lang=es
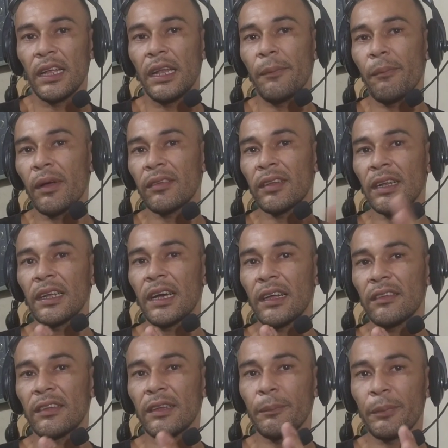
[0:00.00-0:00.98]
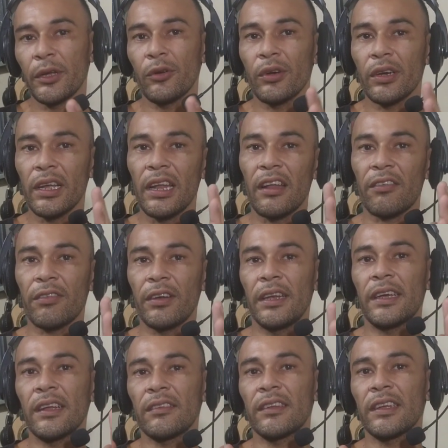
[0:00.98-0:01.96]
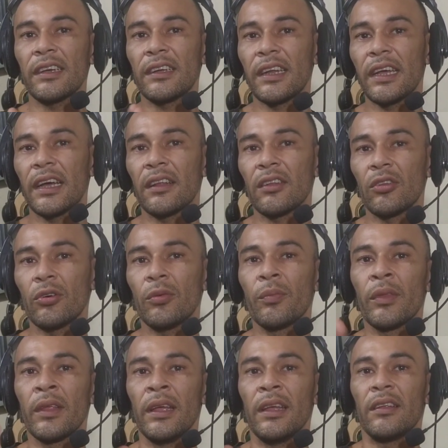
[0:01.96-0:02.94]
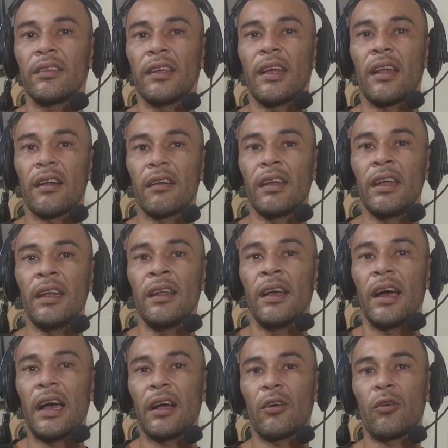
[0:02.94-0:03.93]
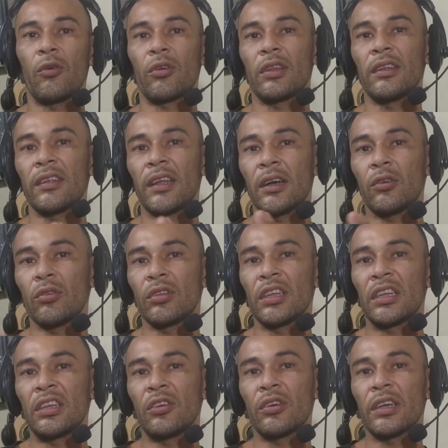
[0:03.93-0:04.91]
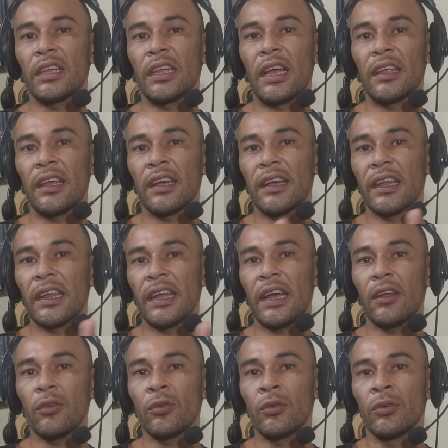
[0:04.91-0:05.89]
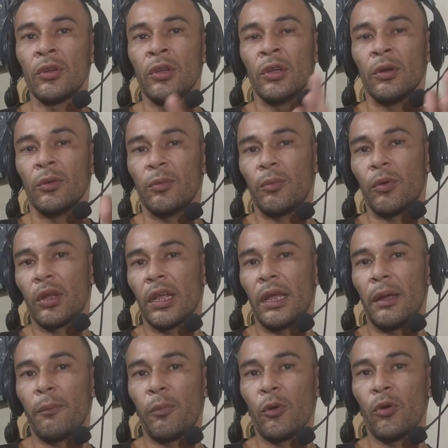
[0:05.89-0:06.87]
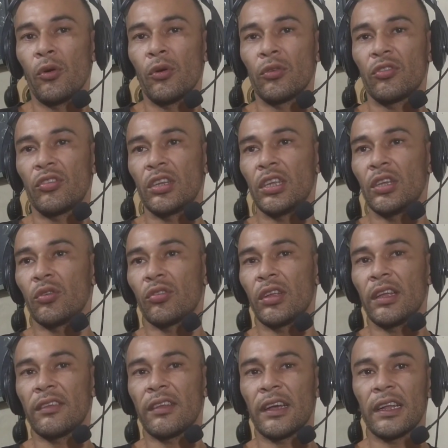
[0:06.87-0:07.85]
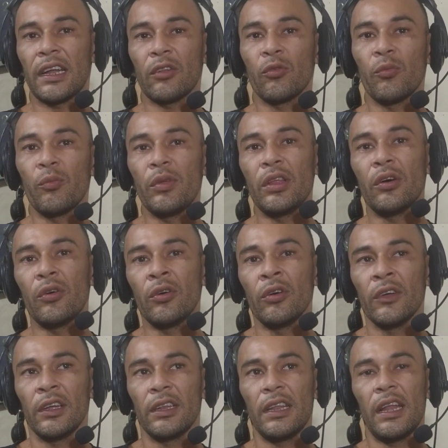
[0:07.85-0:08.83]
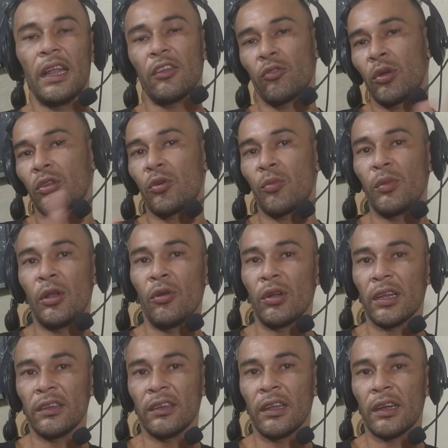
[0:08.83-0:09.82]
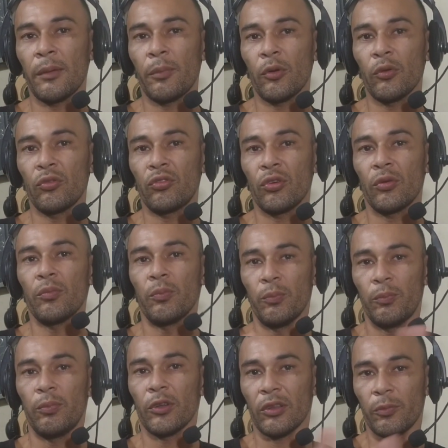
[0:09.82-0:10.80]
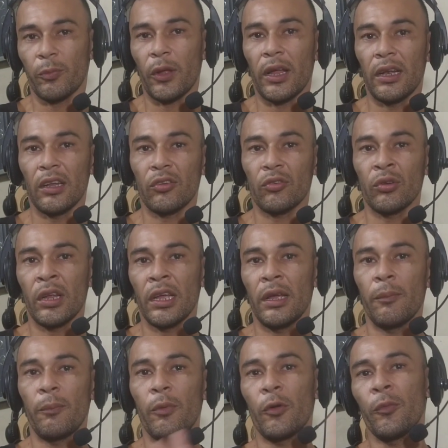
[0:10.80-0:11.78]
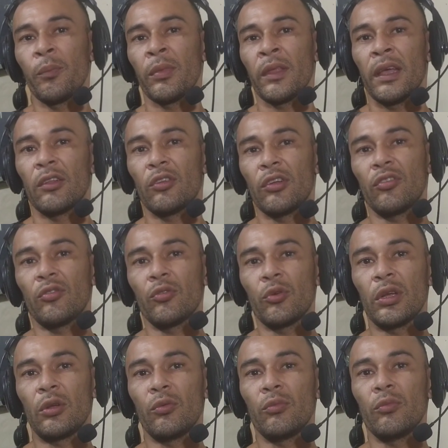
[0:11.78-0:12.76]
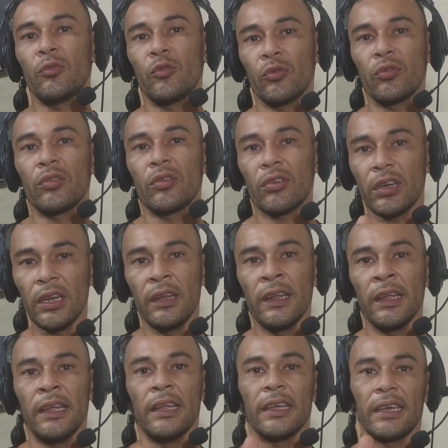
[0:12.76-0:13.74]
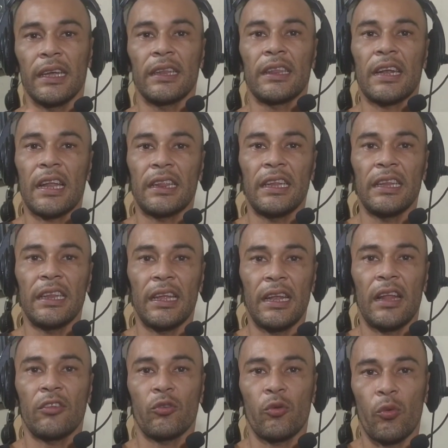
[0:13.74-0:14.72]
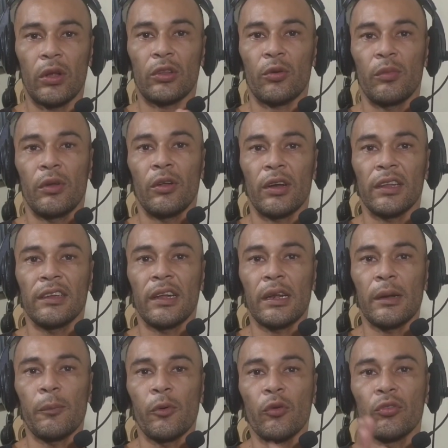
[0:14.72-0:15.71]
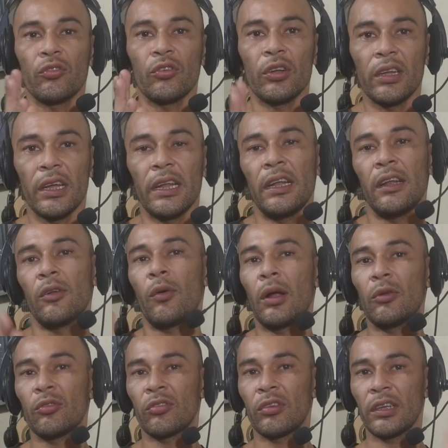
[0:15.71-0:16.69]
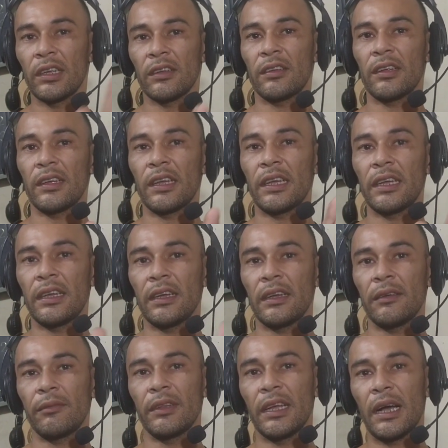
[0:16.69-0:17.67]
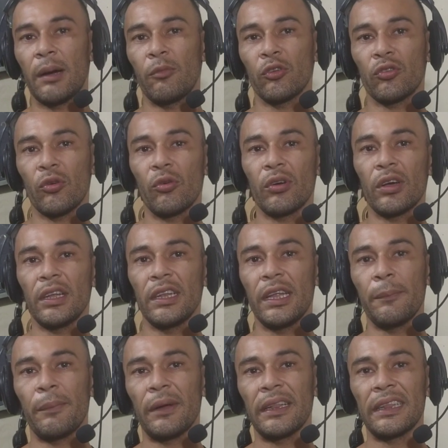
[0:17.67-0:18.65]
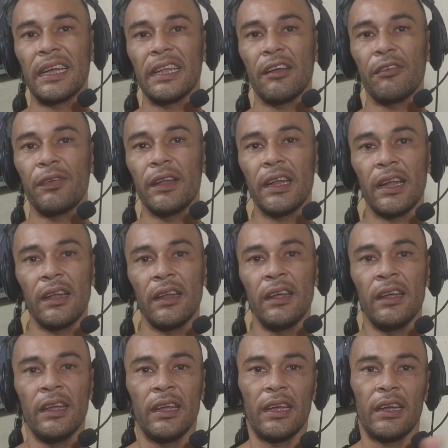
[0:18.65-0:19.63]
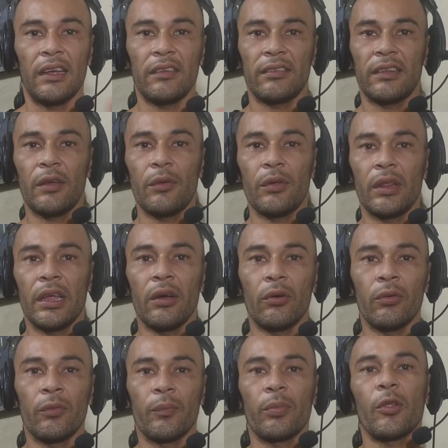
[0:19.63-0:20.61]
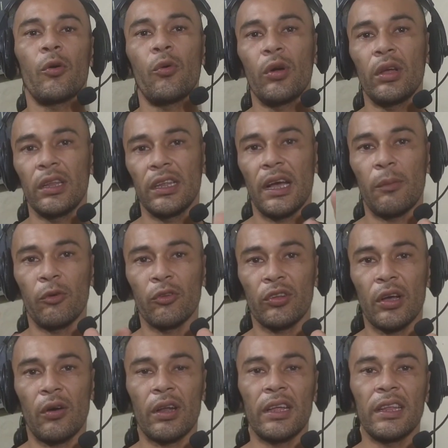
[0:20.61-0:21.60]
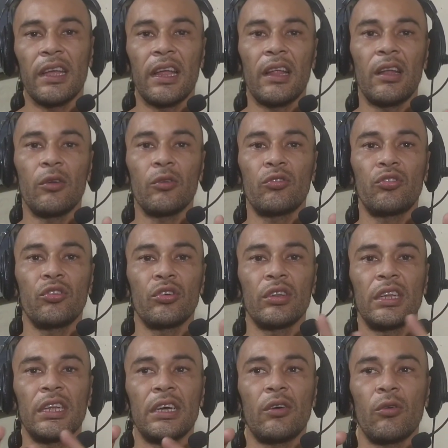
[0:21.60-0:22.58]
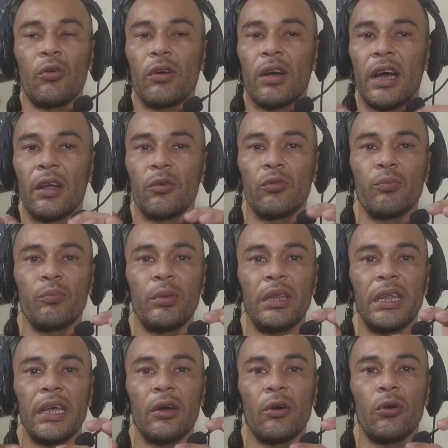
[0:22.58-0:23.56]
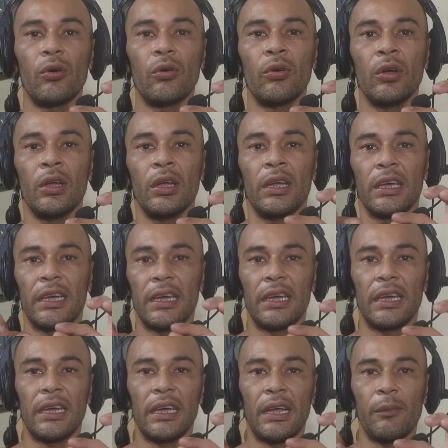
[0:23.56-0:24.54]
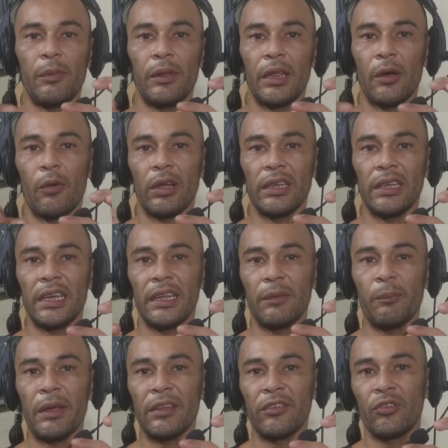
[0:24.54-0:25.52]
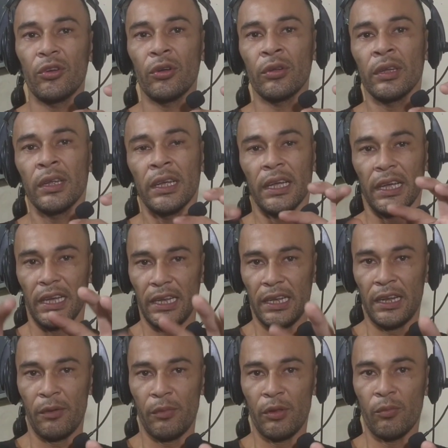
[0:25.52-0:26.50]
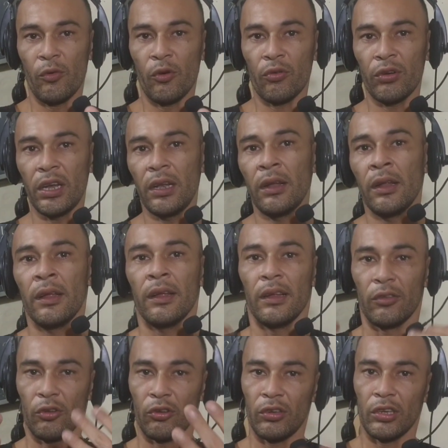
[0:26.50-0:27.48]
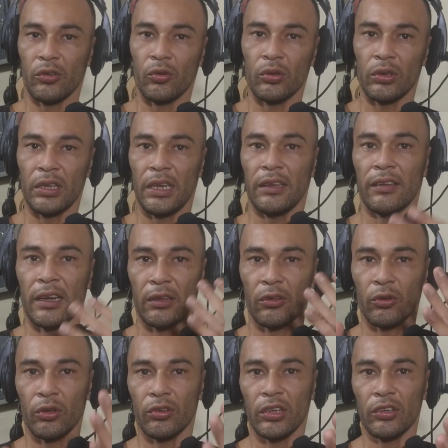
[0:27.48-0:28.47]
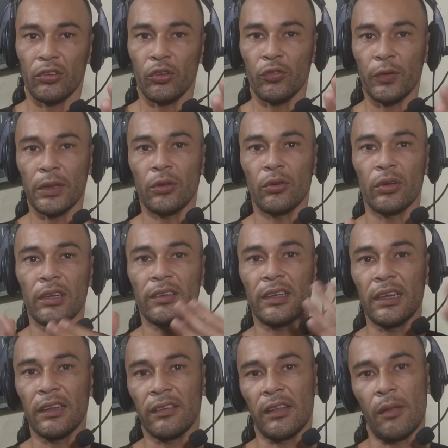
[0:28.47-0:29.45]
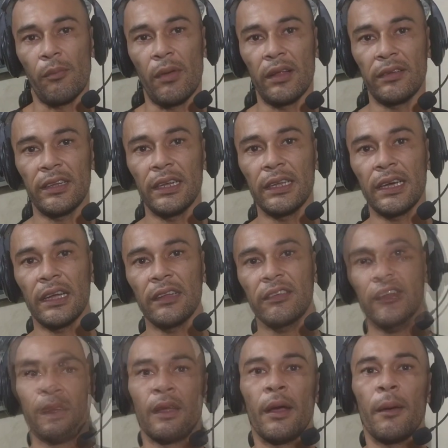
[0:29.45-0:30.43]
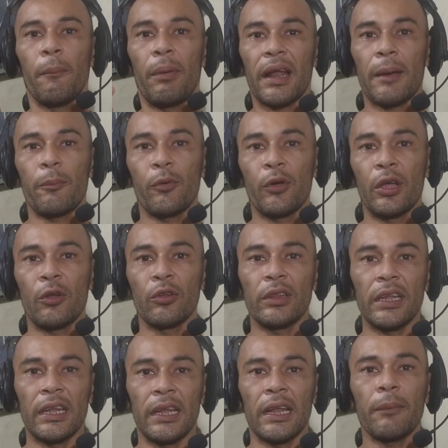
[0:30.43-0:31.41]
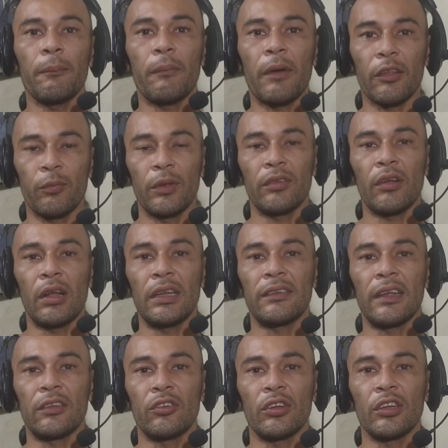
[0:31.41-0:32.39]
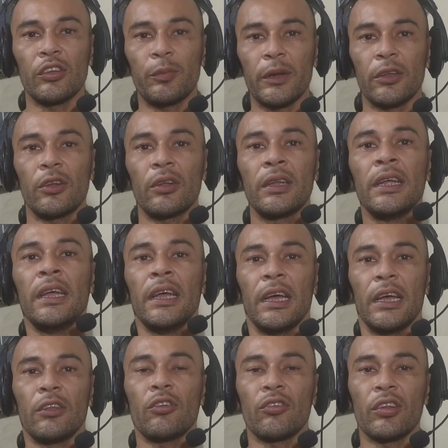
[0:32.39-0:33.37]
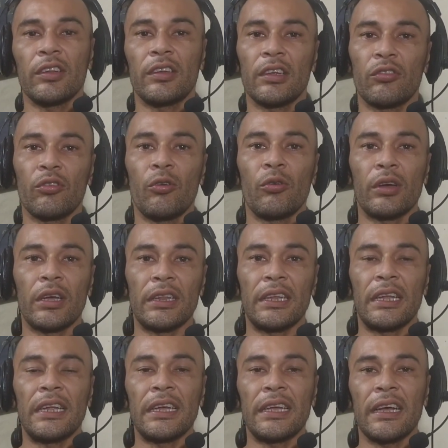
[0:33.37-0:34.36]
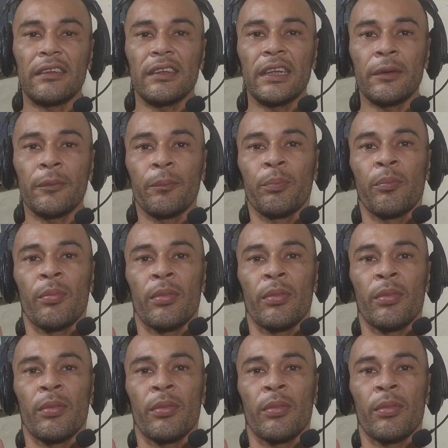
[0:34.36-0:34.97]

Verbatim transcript: tienen más alcance pero que las Reels que estén creando sean reel acordes a contenido que ya hayan creado por ejemplo, si ustedes están creando un video de las 4.000 horas de reproducción, pues para darles un ejemplo, entonces subir un, un reel que trate de las 4.000 horas de reproducción en el cual ustedes, eh, digamos, coloquen de pantalla final este video o eh, digamos que ahora ya da la opción de colocar un video que el video allí en mención en el mismo reel. Entonces utilizar todos estos factores que les dan más alcance para, para poder obtener más visualizaciones, perdón. Entonces esto es lo que tienen que hacer